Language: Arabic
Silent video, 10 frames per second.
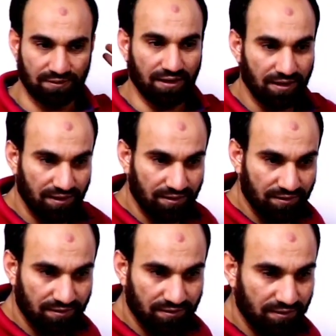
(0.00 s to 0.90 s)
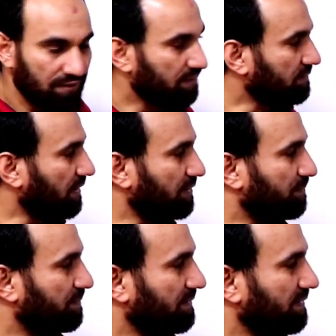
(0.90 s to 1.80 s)
ها طيب
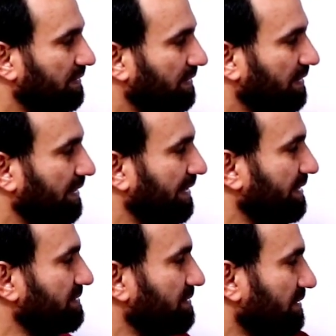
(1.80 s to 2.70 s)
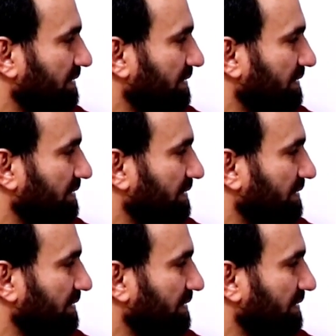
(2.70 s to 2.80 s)
الاستر